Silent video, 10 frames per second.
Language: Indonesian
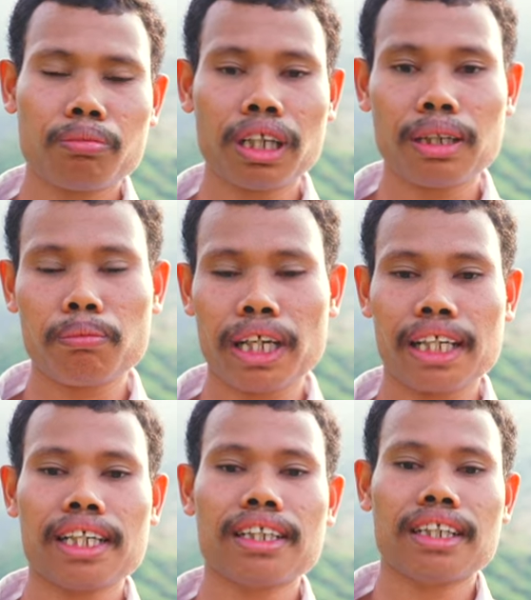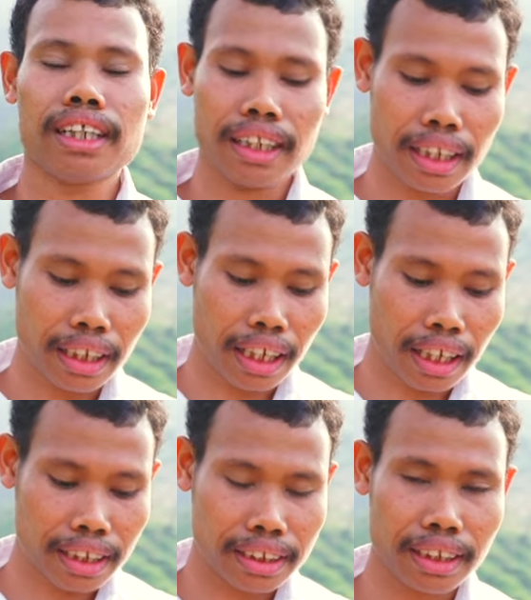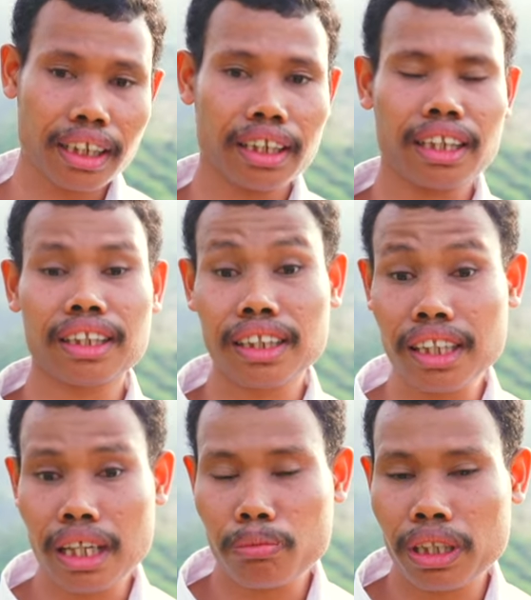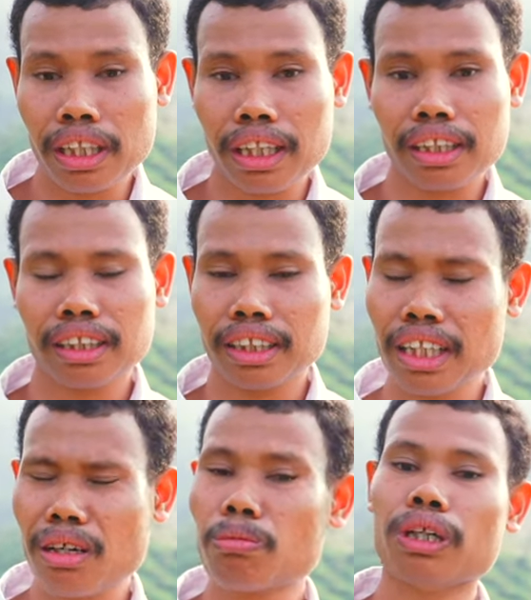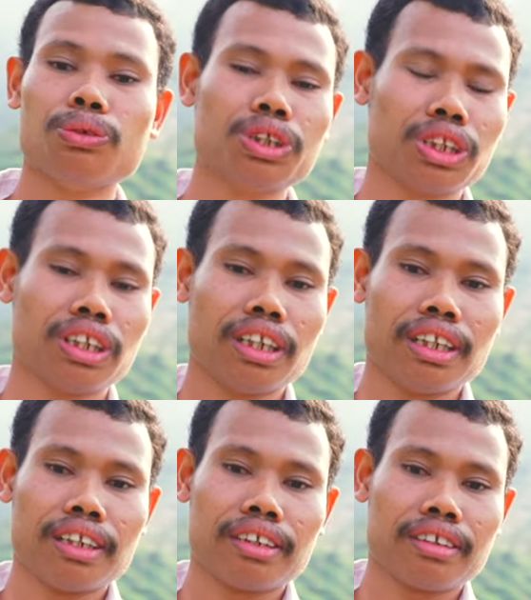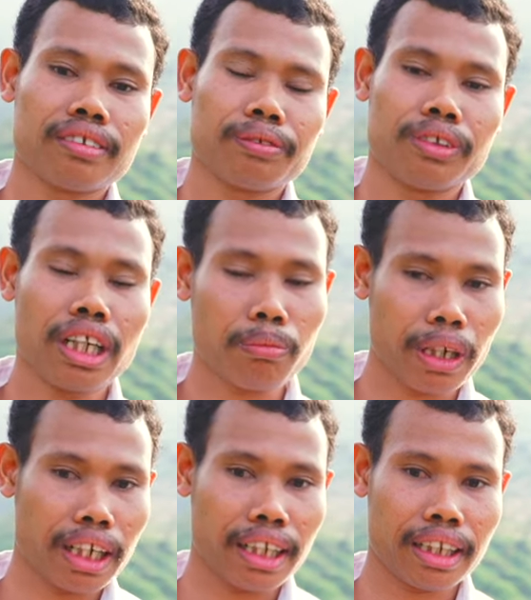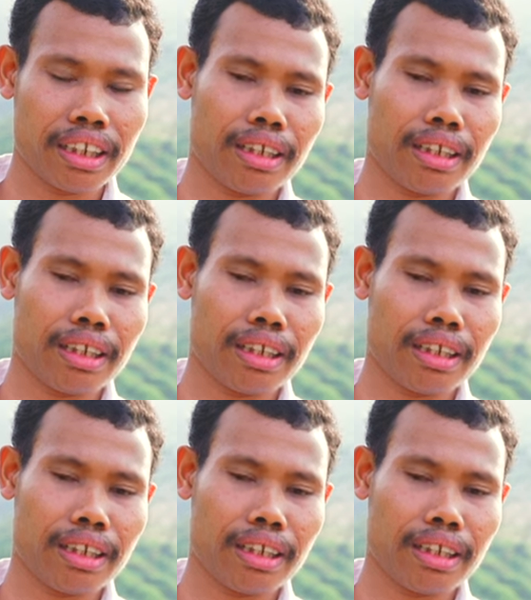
bagaimana dan arsitek yang tidak benar, yang tidak bagus, yang mana.